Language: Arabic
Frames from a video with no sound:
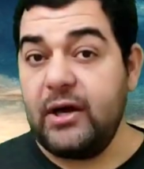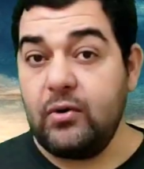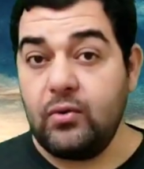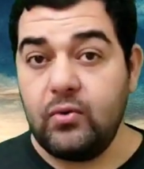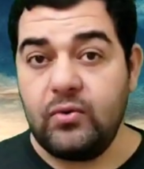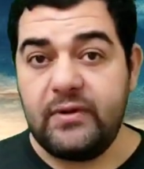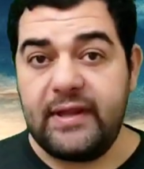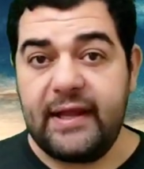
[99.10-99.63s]

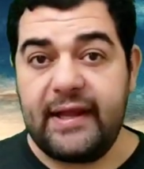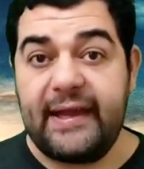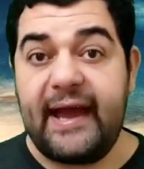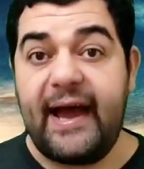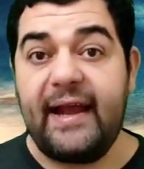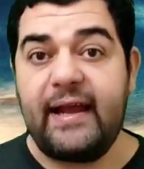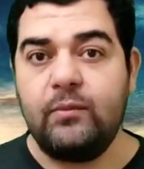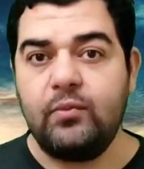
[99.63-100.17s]
اليهود
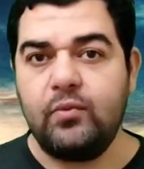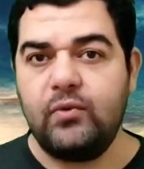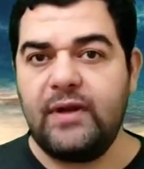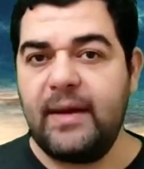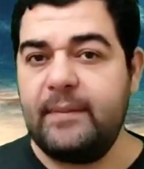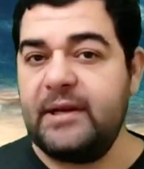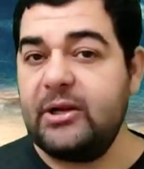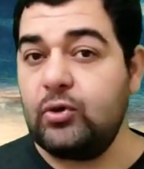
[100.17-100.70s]

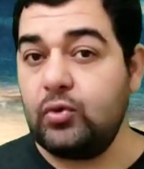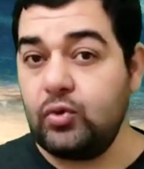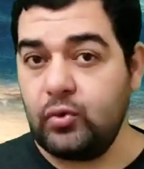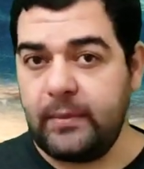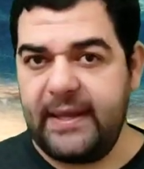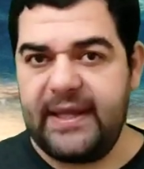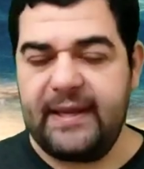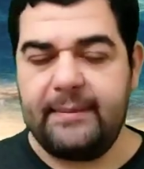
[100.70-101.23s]
يعلمون من
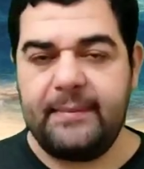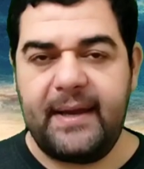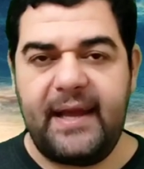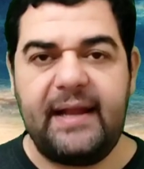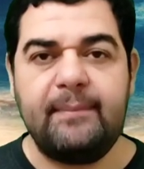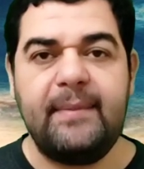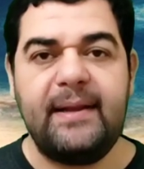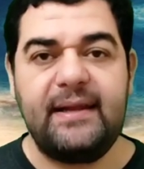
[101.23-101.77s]
كتبهم
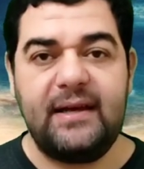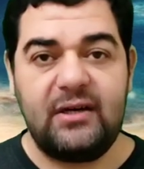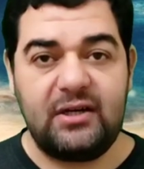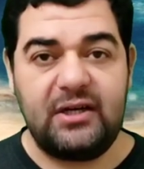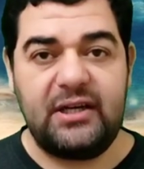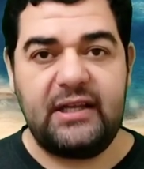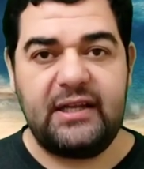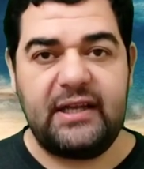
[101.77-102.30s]
علم
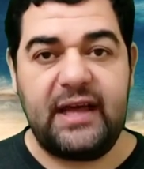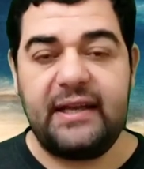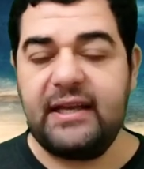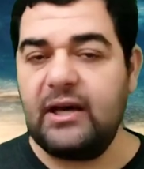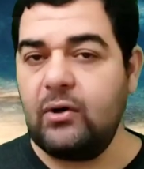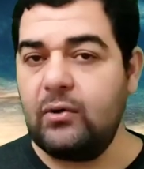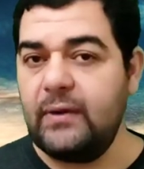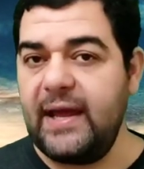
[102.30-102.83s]
اليقين أن
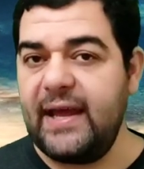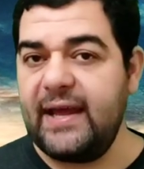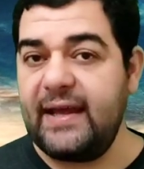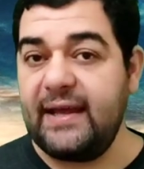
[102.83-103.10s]
هناك